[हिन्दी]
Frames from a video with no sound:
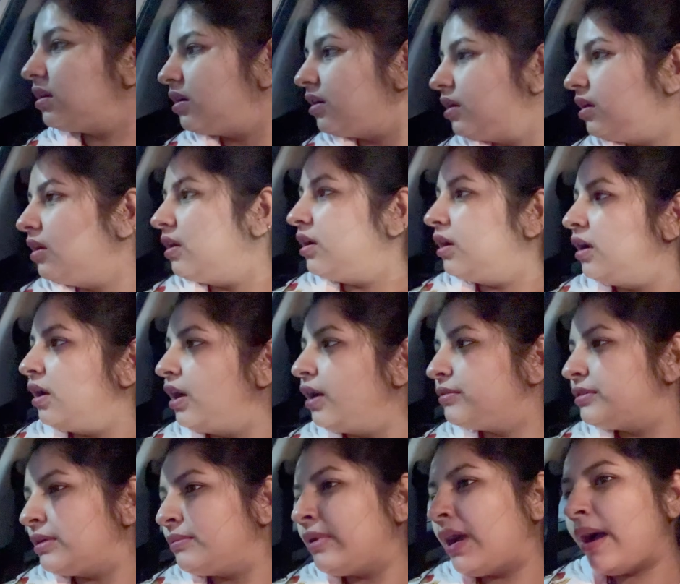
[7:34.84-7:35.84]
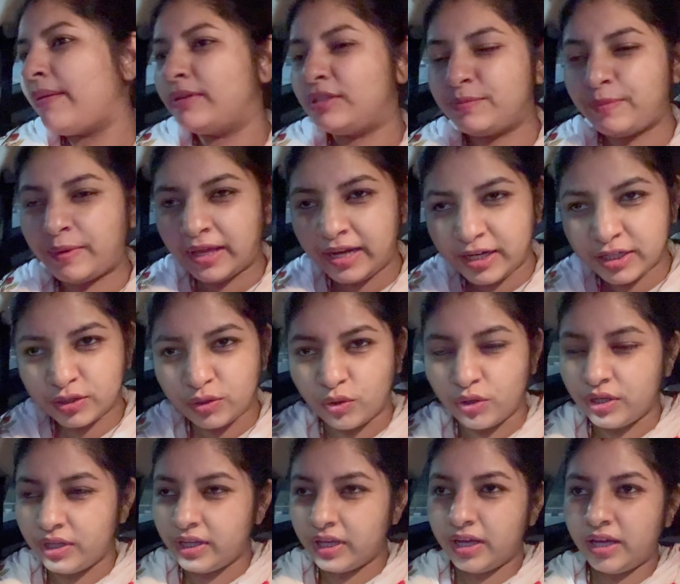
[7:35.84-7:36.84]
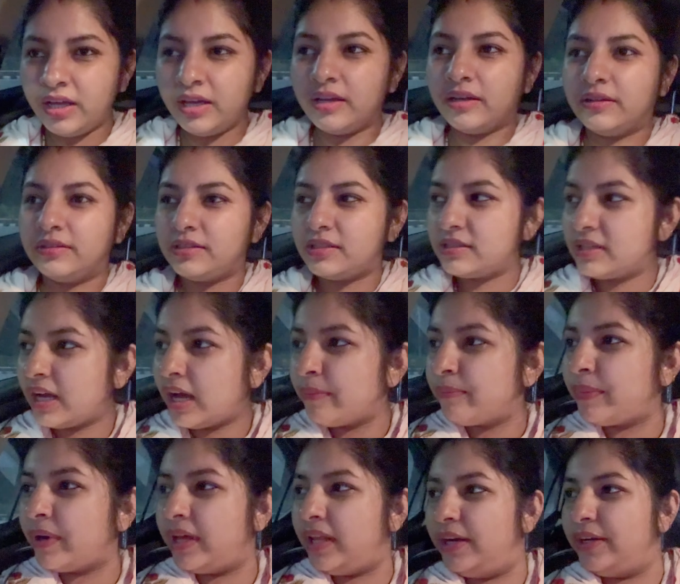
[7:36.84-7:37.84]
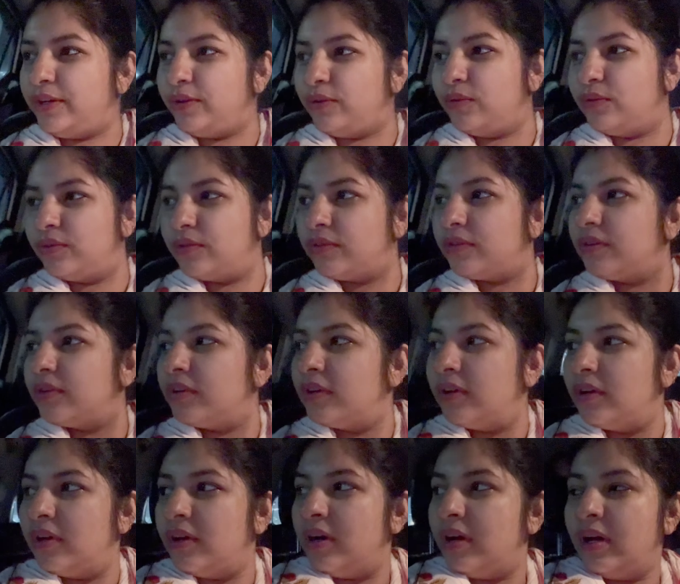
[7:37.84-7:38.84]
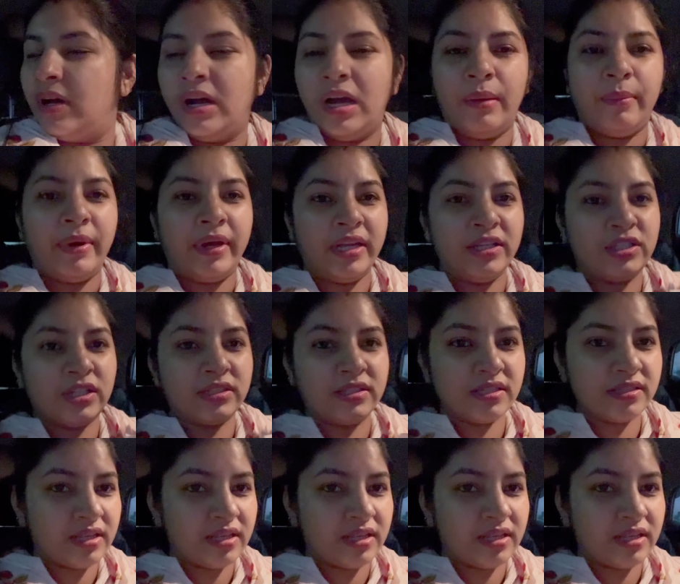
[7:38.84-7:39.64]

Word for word: इतना टाइम लगेगा सब आप इस पायलट थोड़ी है जैसे आप पायलट हो अरे इनके जगह हमारी छत से